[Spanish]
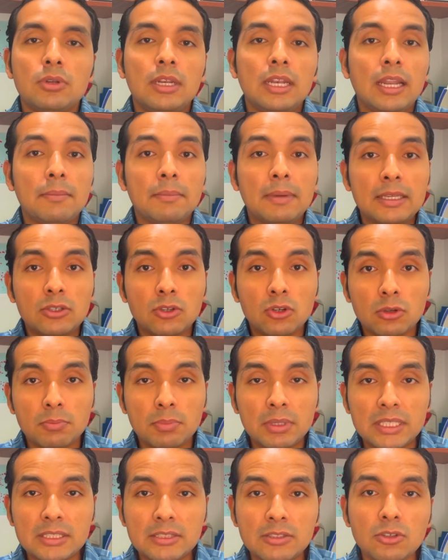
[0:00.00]
la mayor
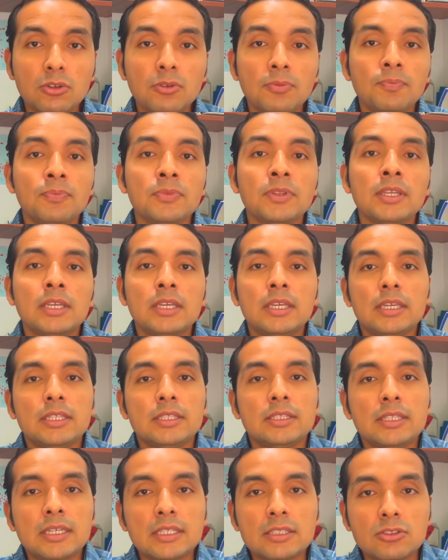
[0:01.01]
presión
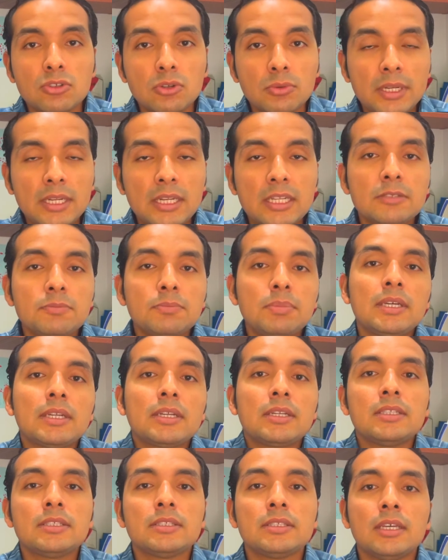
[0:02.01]
está sobre las
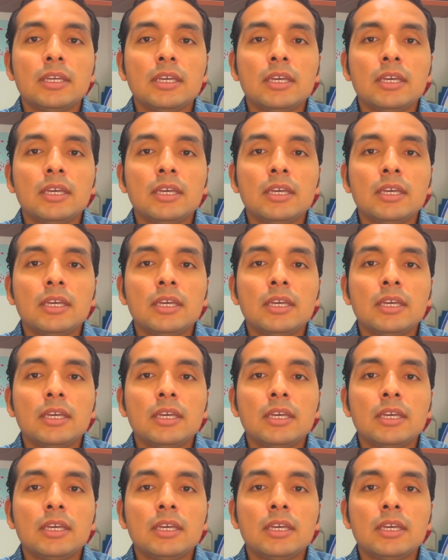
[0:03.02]
piernas.